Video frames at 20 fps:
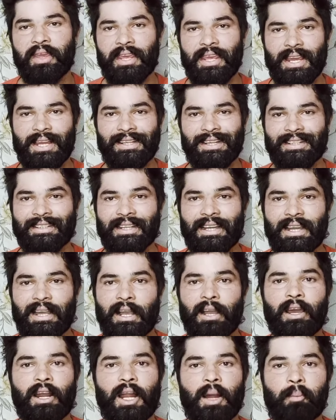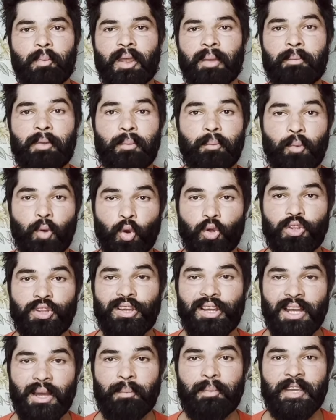किया जाता है अगर आपके भी बहुत
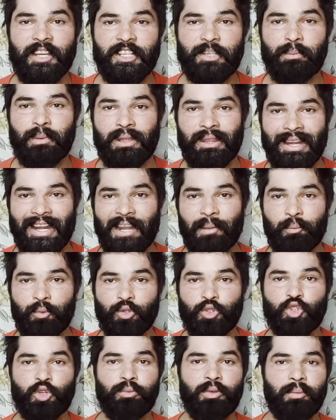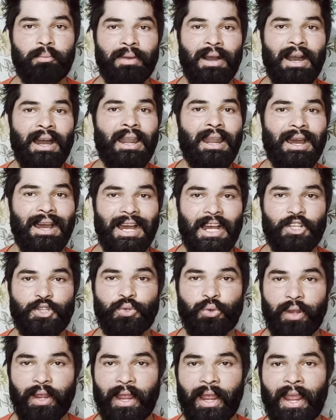ही कम एज में दाढ़ी मूछों में बाल आ
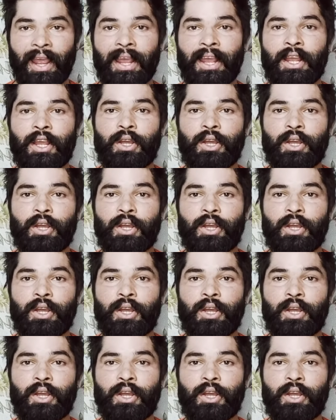चुके हैं